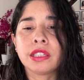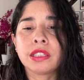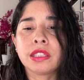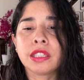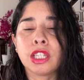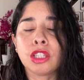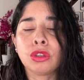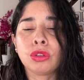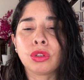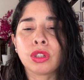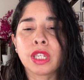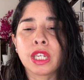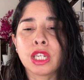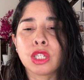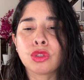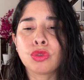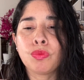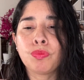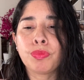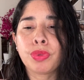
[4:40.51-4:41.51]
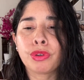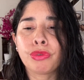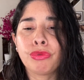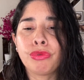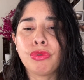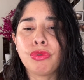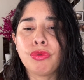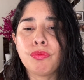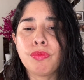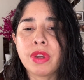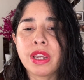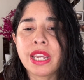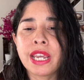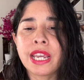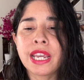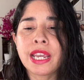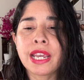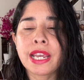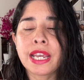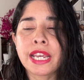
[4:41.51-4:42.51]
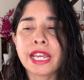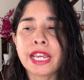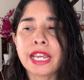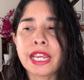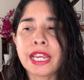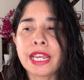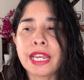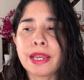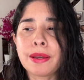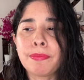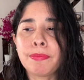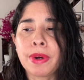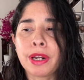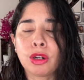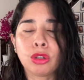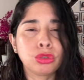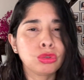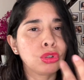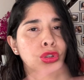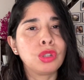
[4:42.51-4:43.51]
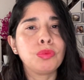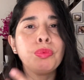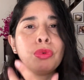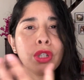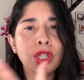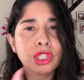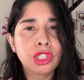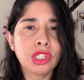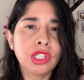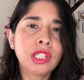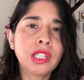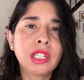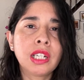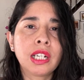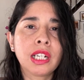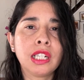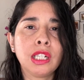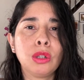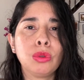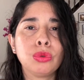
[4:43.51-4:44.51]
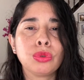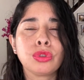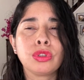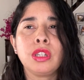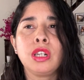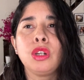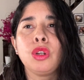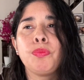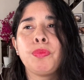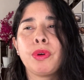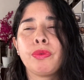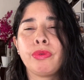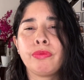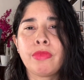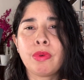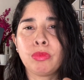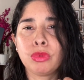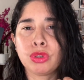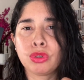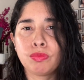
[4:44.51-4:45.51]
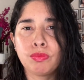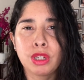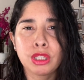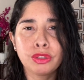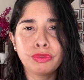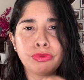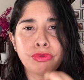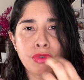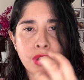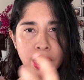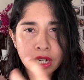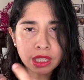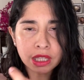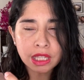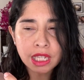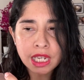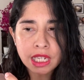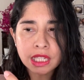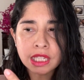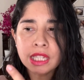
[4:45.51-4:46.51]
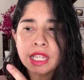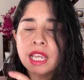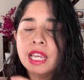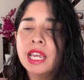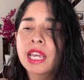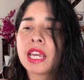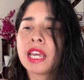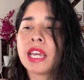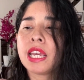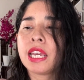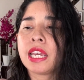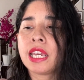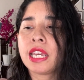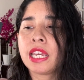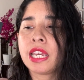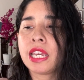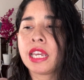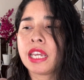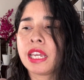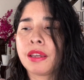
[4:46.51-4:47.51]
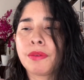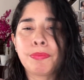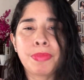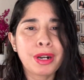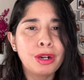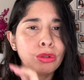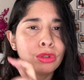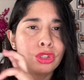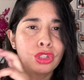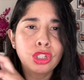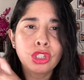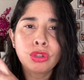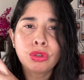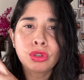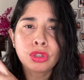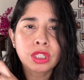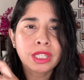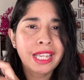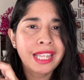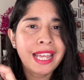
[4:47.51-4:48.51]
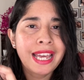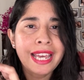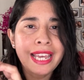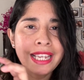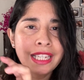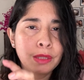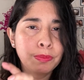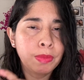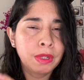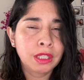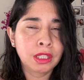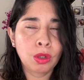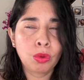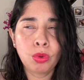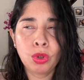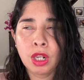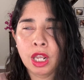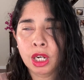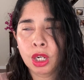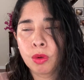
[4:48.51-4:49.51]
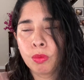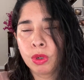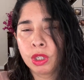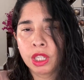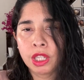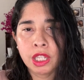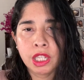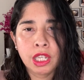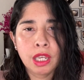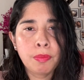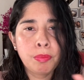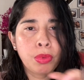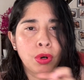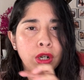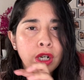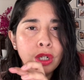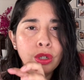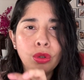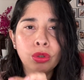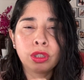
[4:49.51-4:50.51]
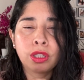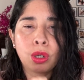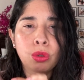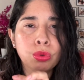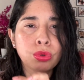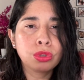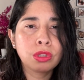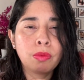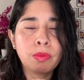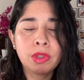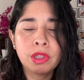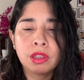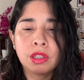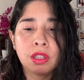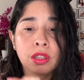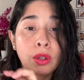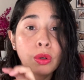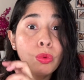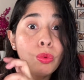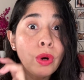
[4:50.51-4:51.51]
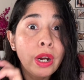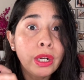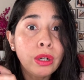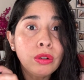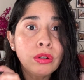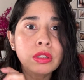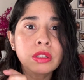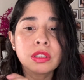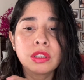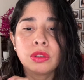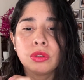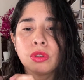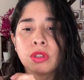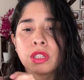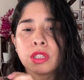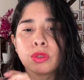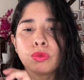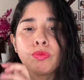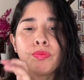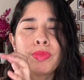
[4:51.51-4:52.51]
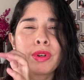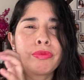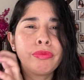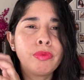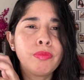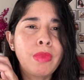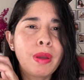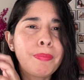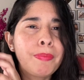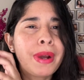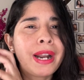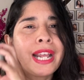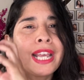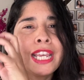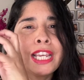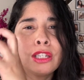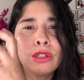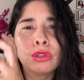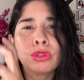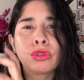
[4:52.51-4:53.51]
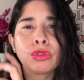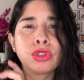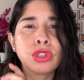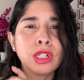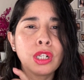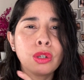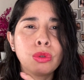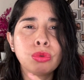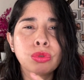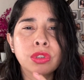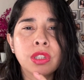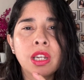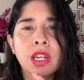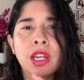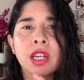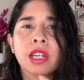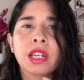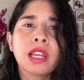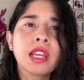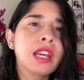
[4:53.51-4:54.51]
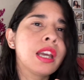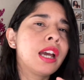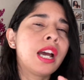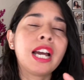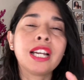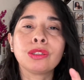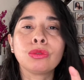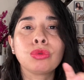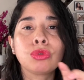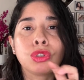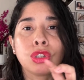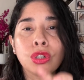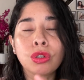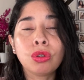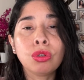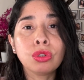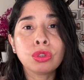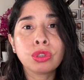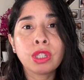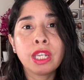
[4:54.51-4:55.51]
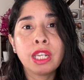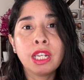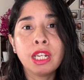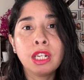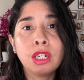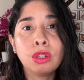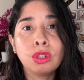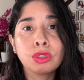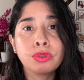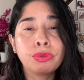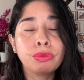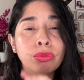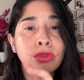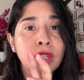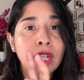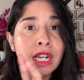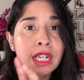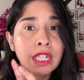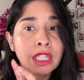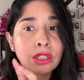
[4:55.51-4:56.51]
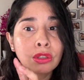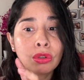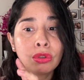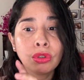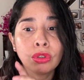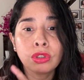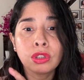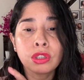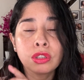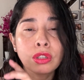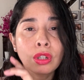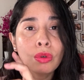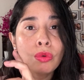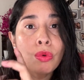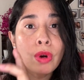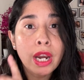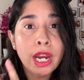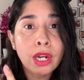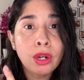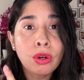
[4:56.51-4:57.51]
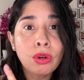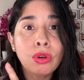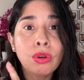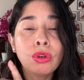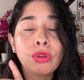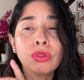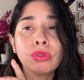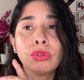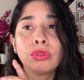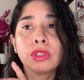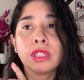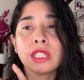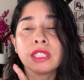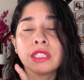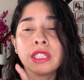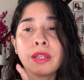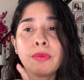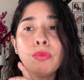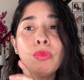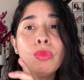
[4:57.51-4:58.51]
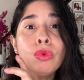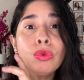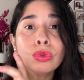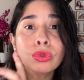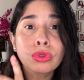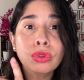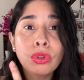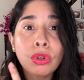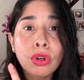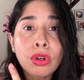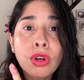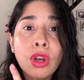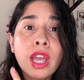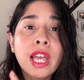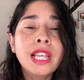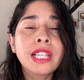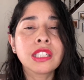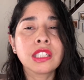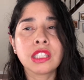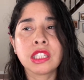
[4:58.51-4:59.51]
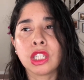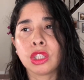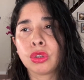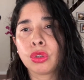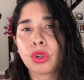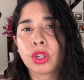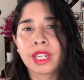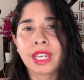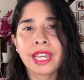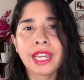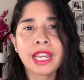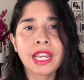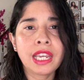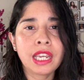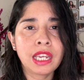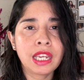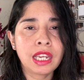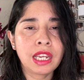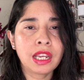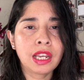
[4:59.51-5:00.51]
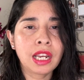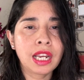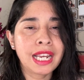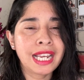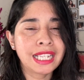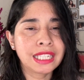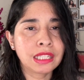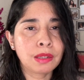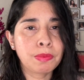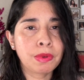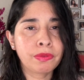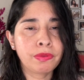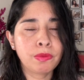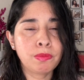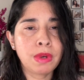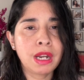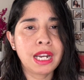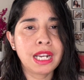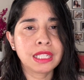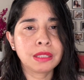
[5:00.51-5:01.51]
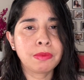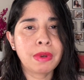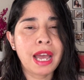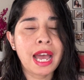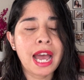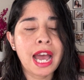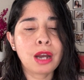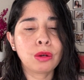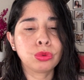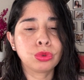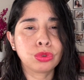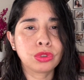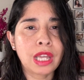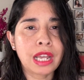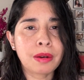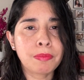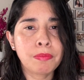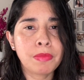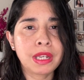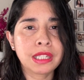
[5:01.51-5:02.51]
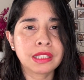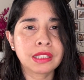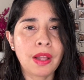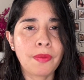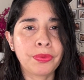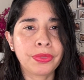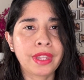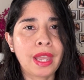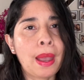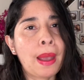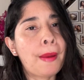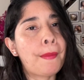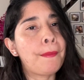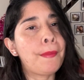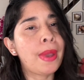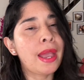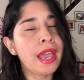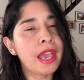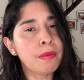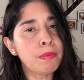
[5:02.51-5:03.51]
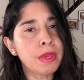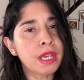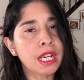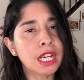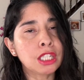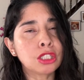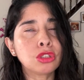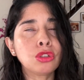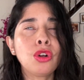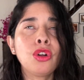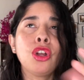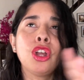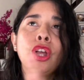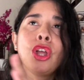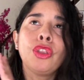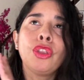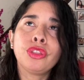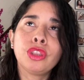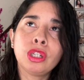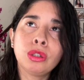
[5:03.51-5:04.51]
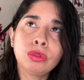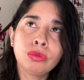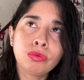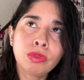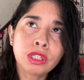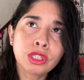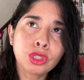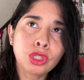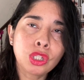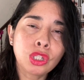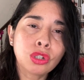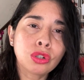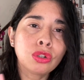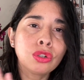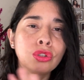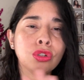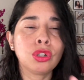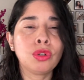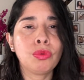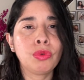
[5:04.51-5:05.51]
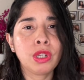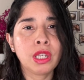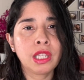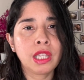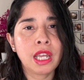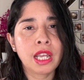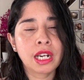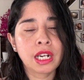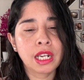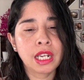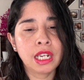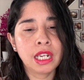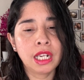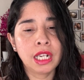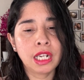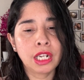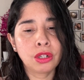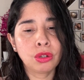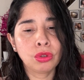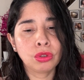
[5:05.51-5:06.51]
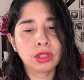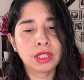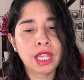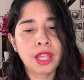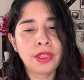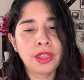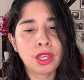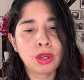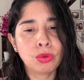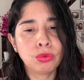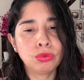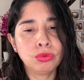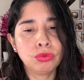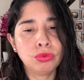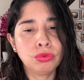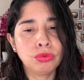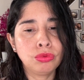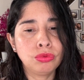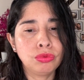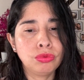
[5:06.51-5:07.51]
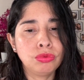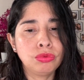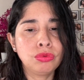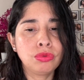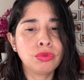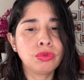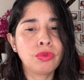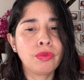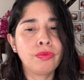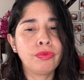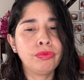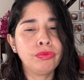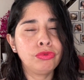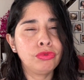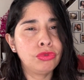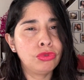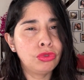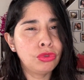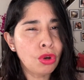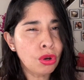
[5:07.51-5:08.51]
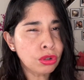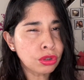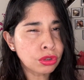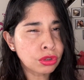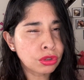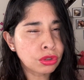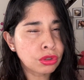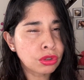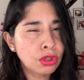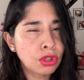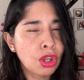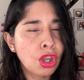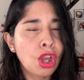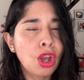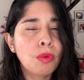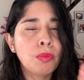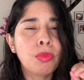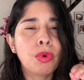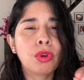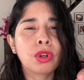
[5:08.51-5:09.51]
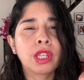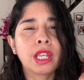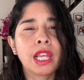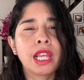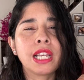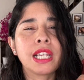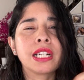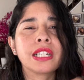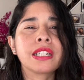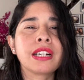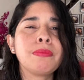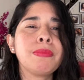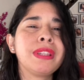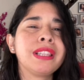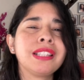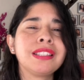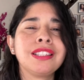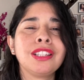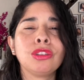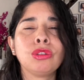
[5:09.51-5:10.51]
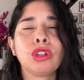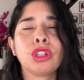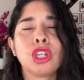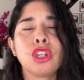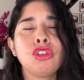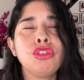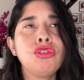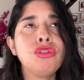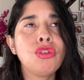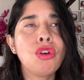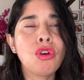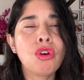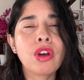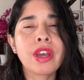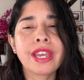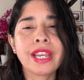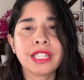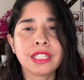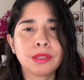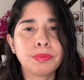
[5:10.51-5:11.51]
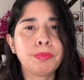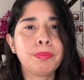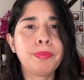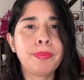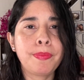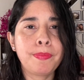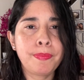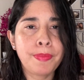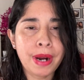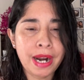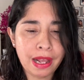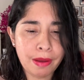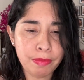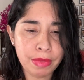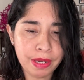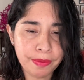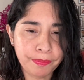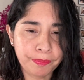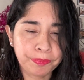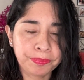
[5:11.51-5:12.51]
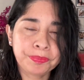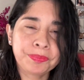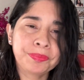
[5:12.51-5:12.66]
siento que es un perfume para otro tipo de chica que le gusten los perfumes mucho más fuertes. Eh, para los chicos queda espectacular, como les dije, por la nota justamente de cuero. Siento que es un perfume para ellos o si les gusta a sus chicos eh, los frutales con notas de cuero, con notas de musgo. Siento que eh, este perfume les va a gustar bastante. En mi caso, del 1 al 5 yo le voy a dar la nota de un 2 porque realmente siento que no es para mí.